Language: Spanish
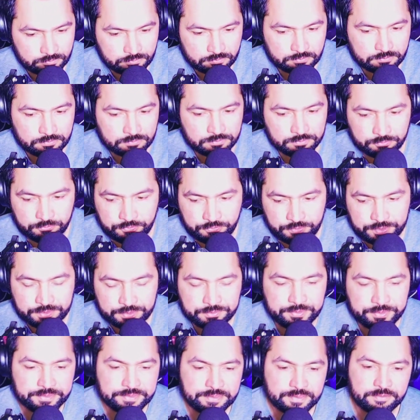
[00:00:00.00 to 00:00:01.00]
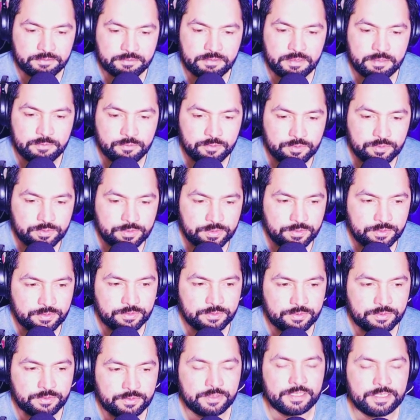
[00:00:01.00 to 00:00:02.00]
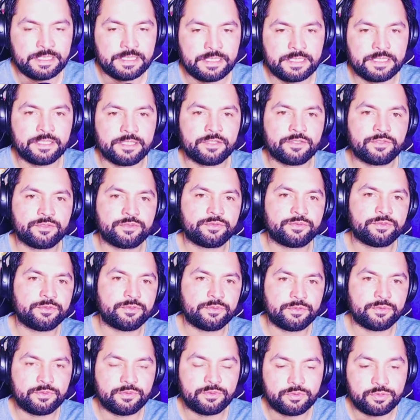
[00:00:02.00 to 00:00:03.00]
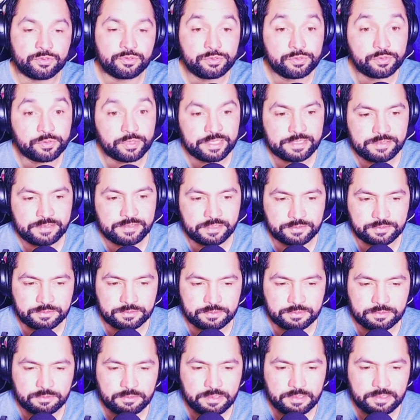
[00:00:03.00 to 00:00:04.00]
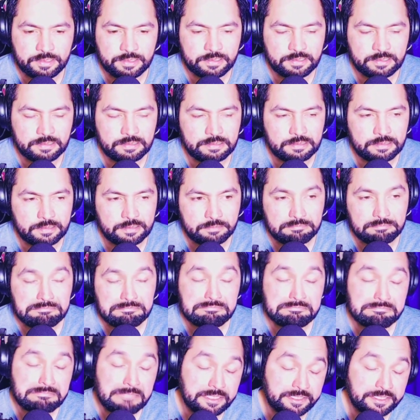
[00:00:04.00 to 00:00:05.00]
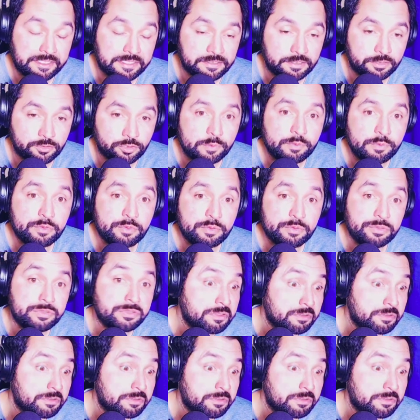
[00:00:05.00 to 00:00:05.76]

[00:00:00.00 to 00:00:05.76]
em, Fernando Casanova ha mostrado su, su rechazo, lo cual hasta cierto punto yo lo